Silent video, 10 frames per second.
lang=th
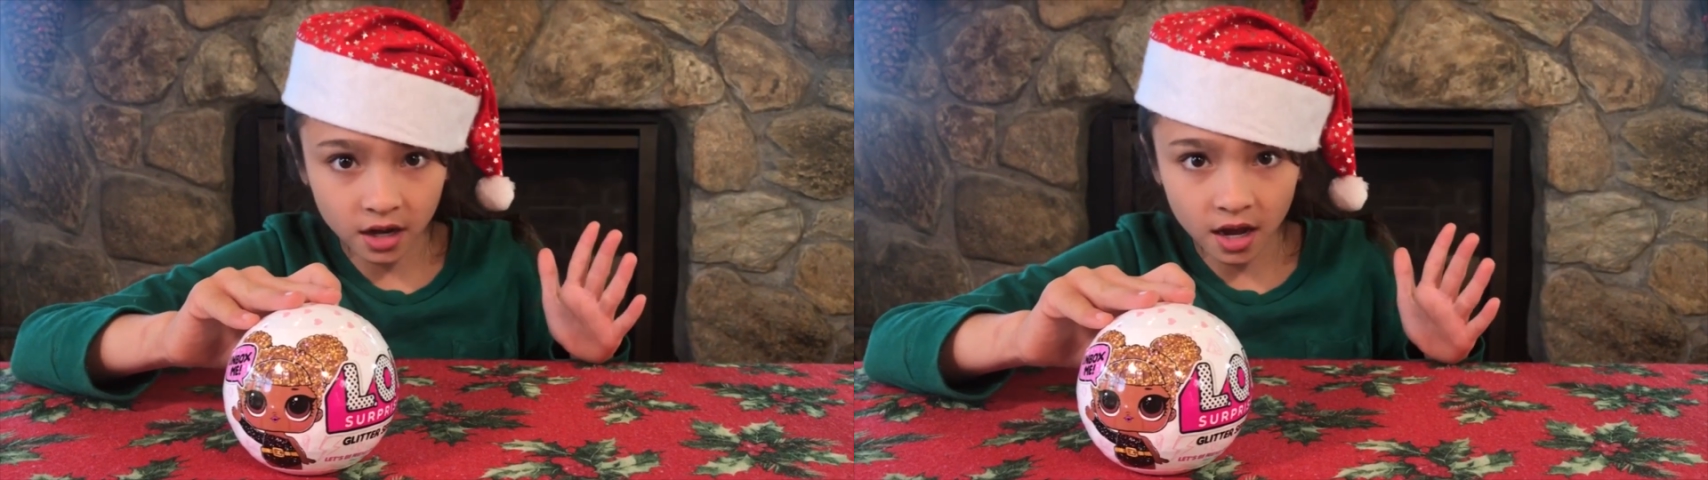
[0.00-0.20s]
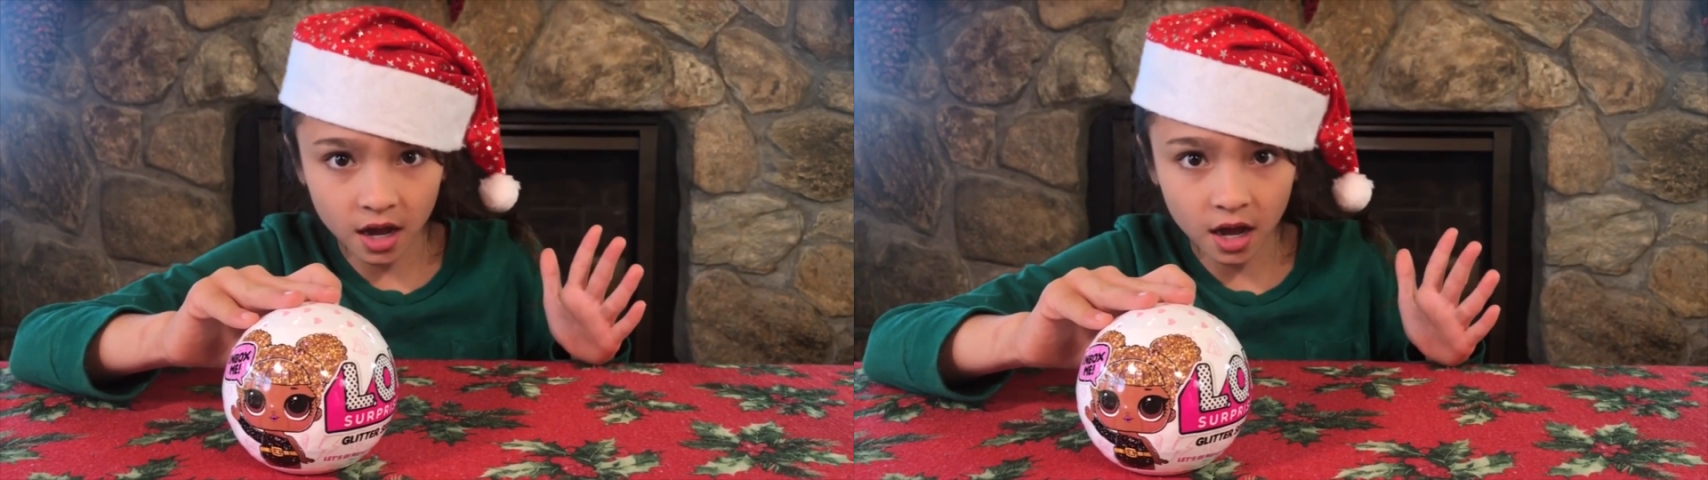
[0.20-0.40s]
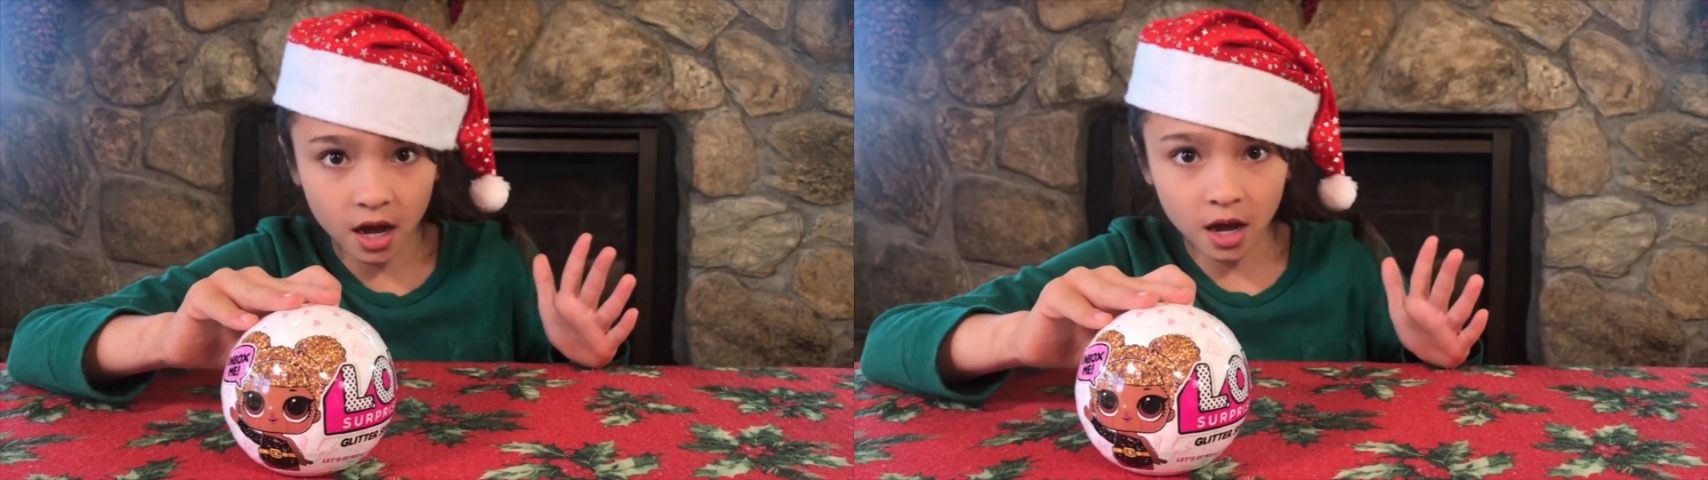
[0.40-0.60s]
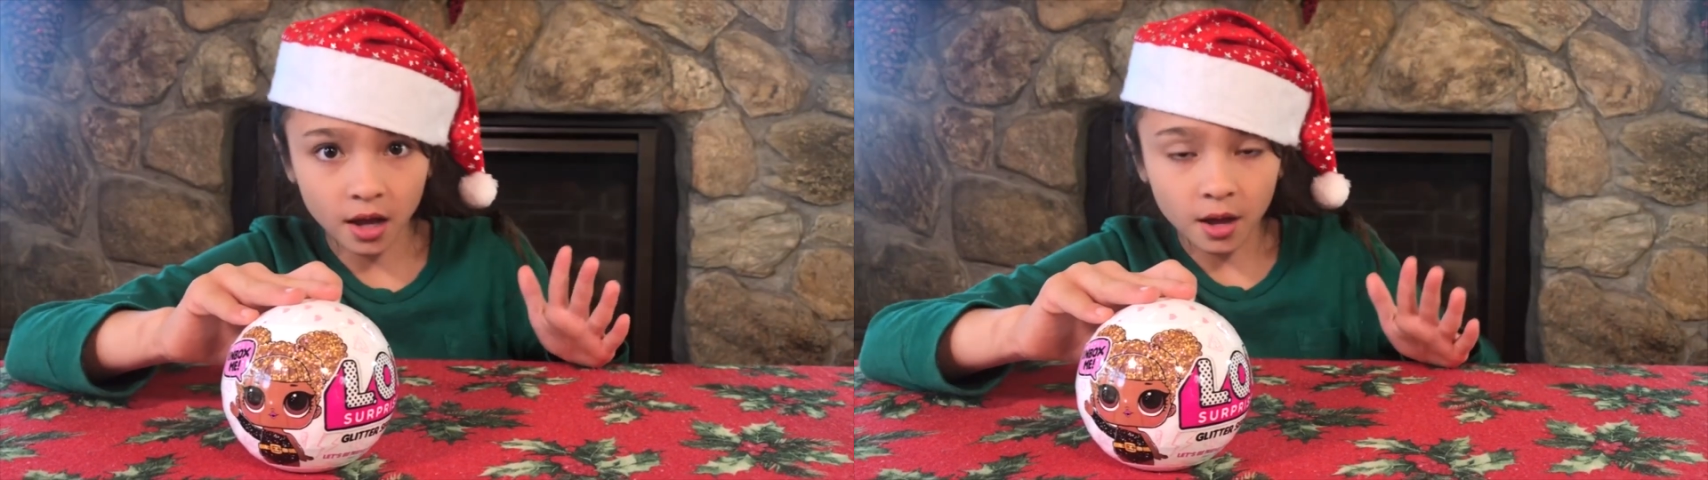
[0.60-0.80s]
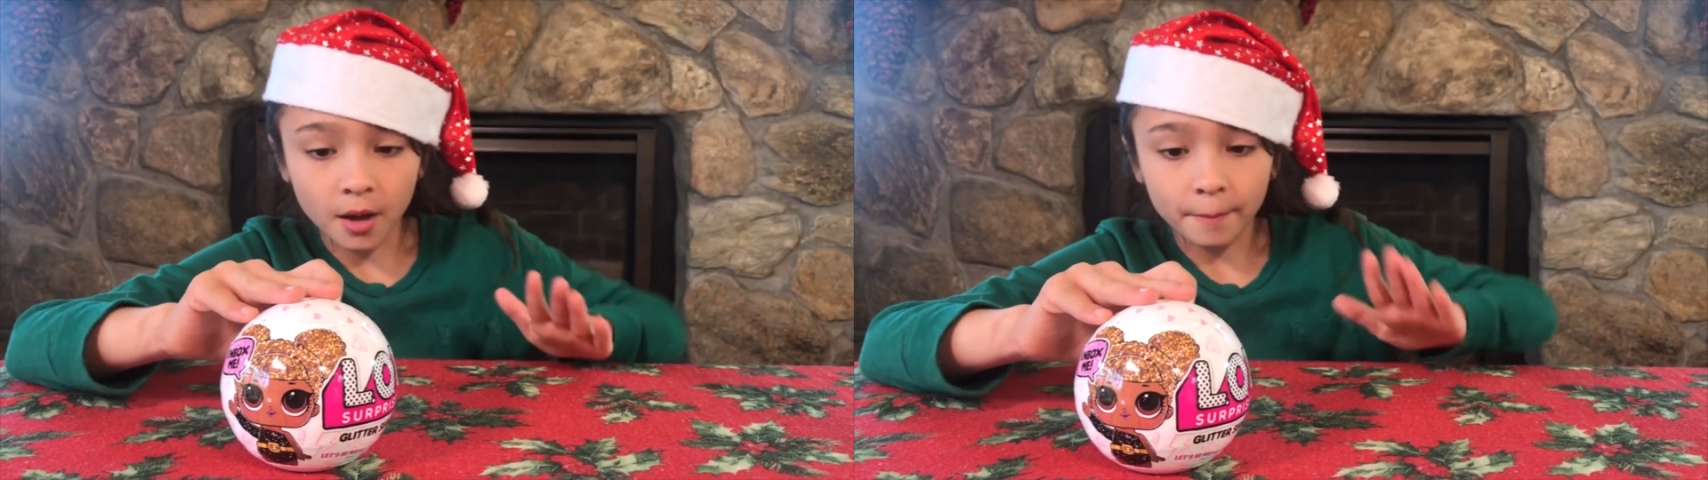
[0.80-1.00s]
นะคะ
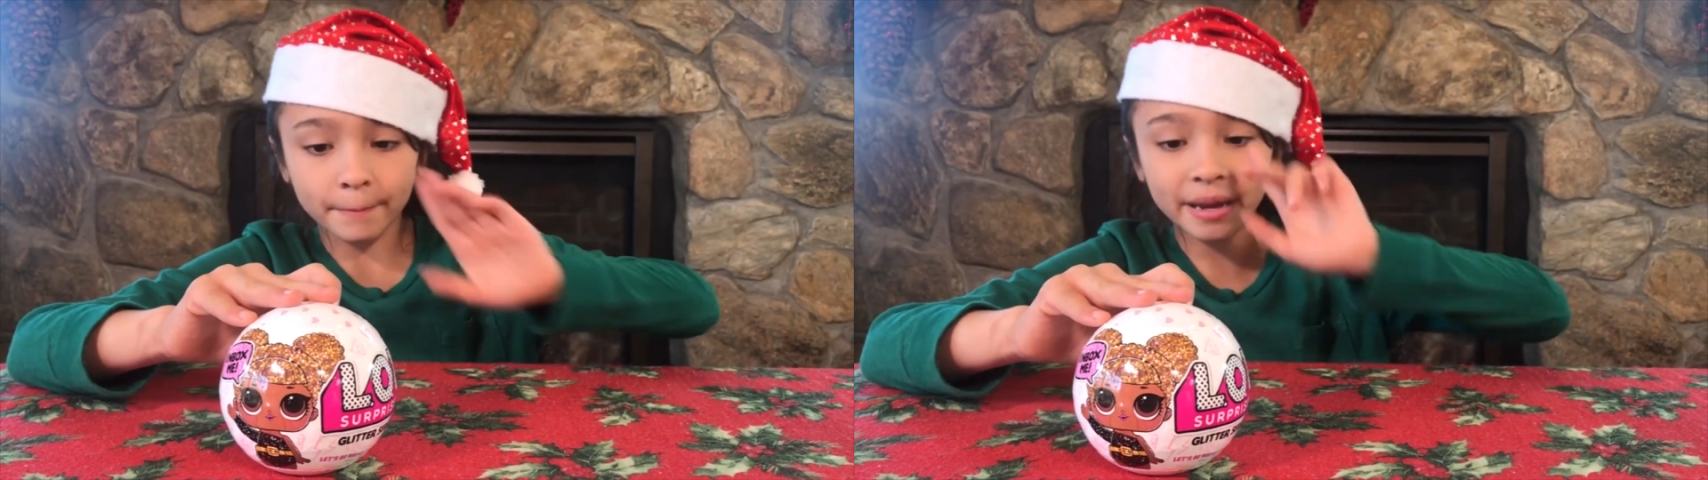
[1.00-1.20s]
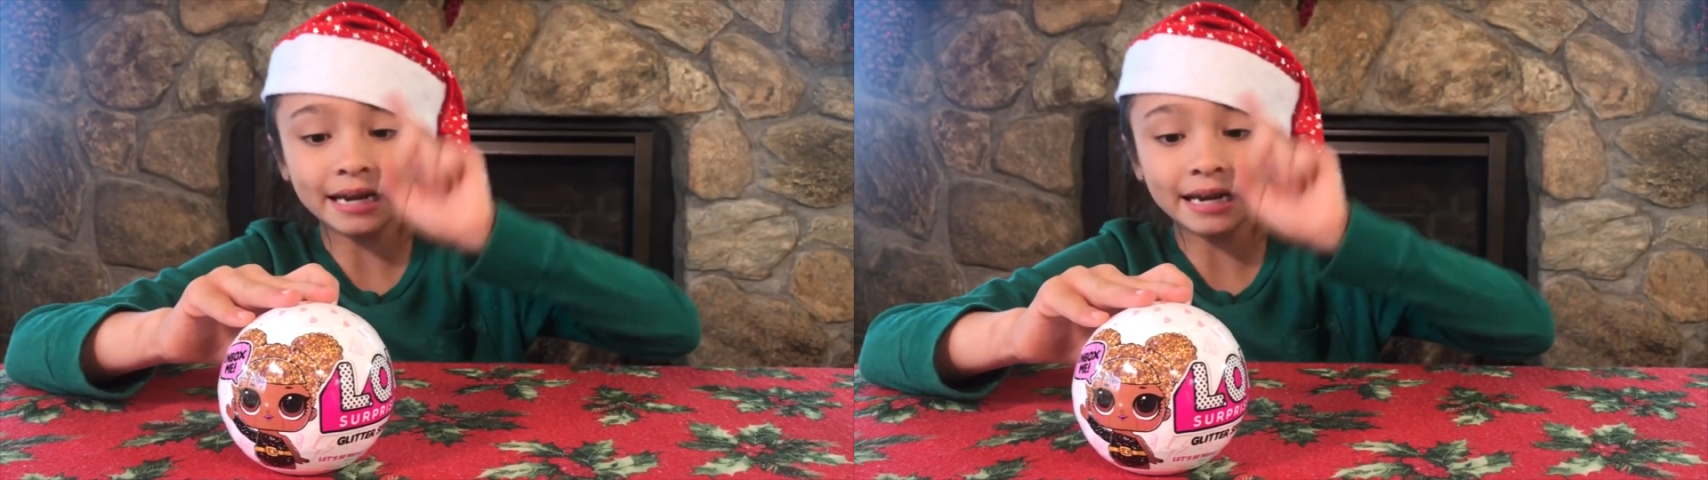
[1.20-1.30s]
เป็